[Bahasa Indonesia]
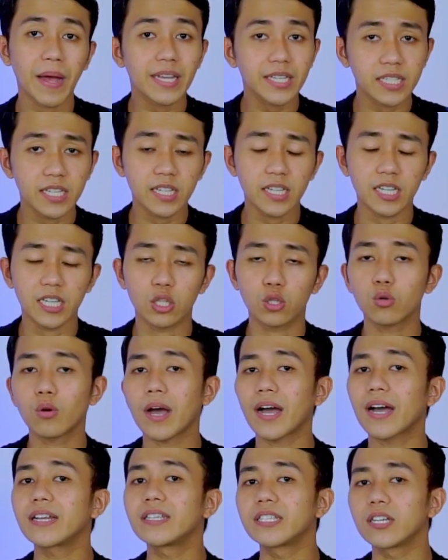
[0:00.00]
passing itu
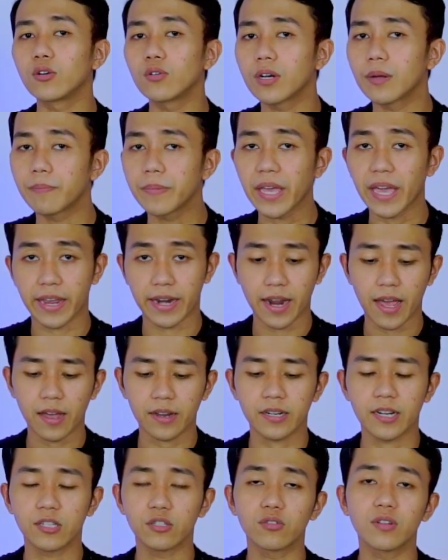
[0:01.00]
akan jauh lebih enak
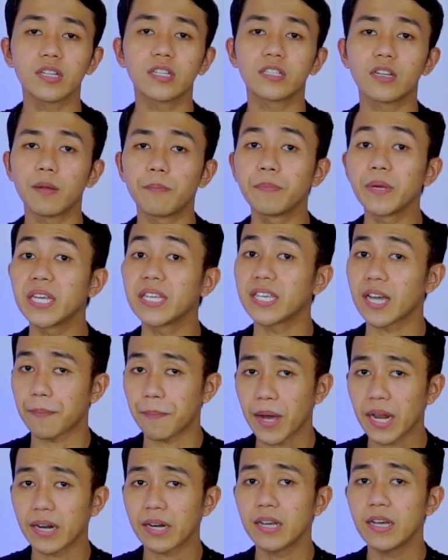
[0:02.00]
dan juga lebih
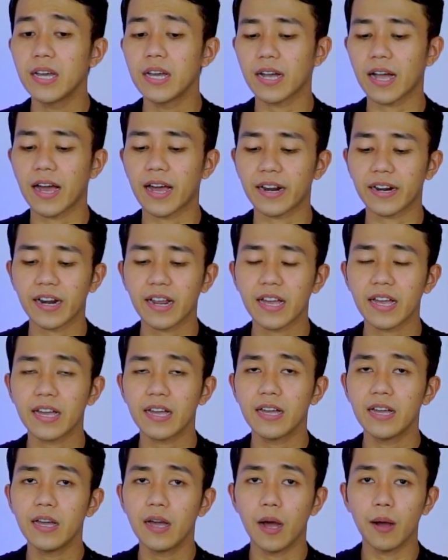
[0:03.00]
nyaman
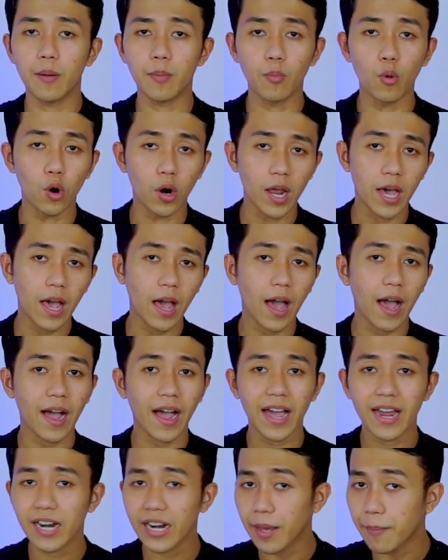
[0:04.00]
karena eh, bola
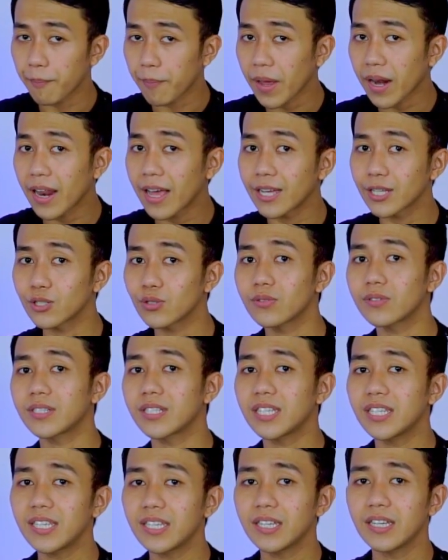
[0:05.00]
akan nempel langsung
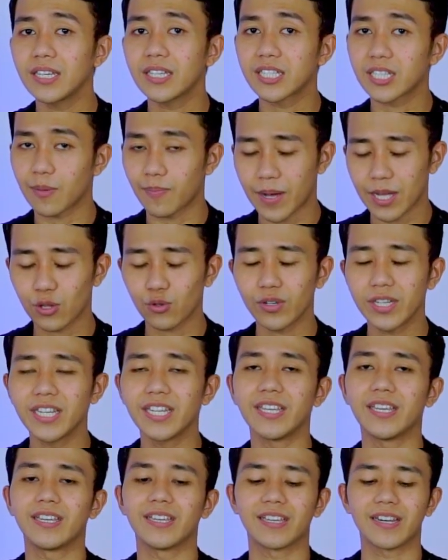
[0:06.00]
di sepatu
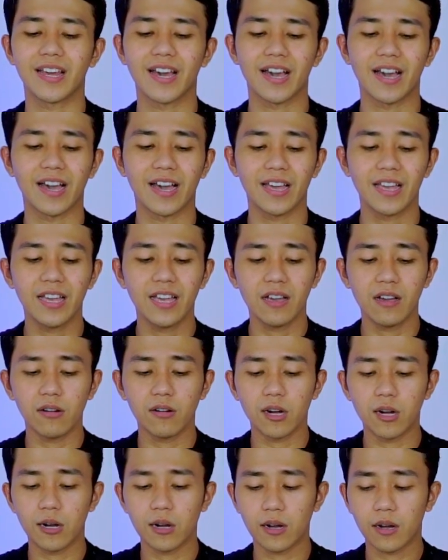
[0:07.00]
ini nah
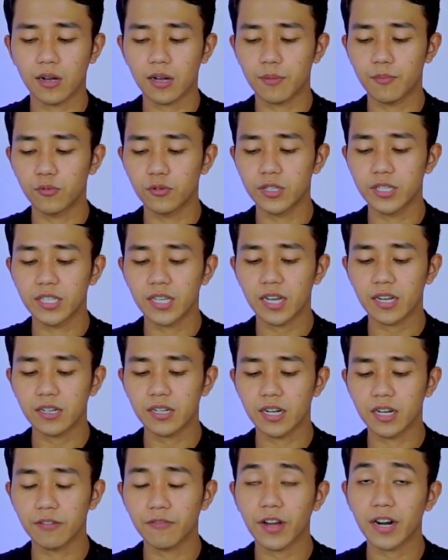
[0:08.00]
Eh,
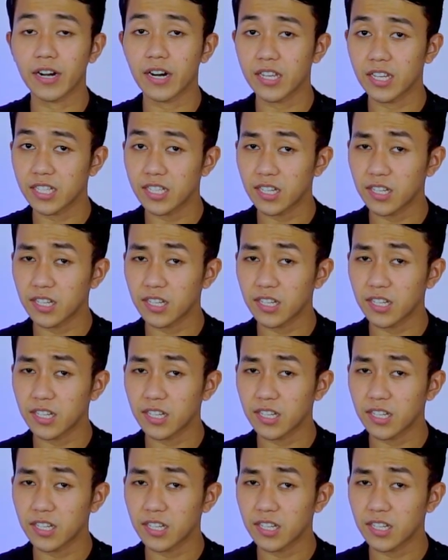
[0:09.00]
kemudian dari warnanya